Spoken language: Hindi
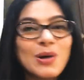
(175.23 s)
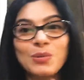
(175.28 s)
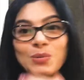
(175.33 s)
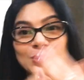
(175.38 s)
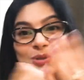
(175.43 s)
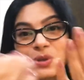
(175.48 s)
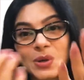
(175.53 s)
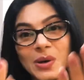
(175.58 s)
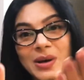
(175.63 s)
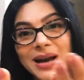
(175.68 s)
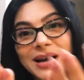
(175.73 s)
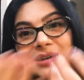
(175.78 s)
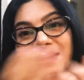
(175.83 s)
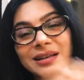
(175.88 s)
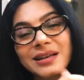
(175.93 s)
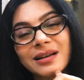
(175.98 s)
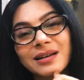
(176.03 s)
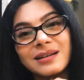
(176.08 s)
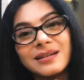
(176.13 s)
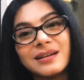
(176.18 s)
उस
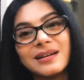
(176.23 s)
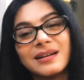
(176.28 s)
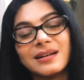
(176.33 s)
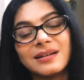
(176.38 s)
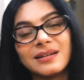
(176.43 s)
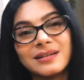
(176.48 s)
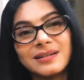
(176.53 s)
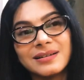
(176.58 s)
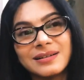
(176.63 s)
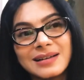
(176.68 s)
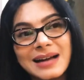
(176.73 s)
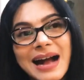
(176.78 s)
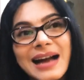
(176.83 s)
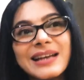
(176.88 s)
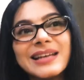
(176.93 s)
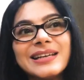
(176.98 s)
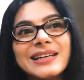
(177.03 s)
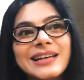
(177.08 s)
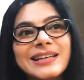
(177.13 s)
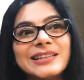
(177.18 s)
दौरान
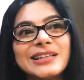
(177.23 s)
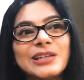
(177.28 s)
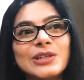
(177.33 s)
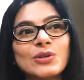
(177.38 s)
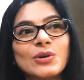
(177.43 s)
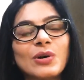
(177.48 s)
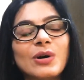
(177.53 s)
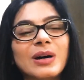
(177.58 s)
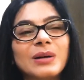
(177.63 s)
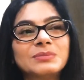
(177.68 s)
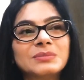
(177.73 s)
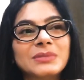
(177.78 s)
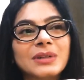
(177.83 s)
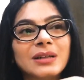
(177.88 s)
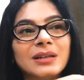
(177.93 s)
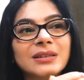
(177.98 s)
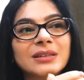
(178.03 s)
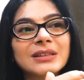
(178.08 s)
गाड़ी नहीं थी तो हम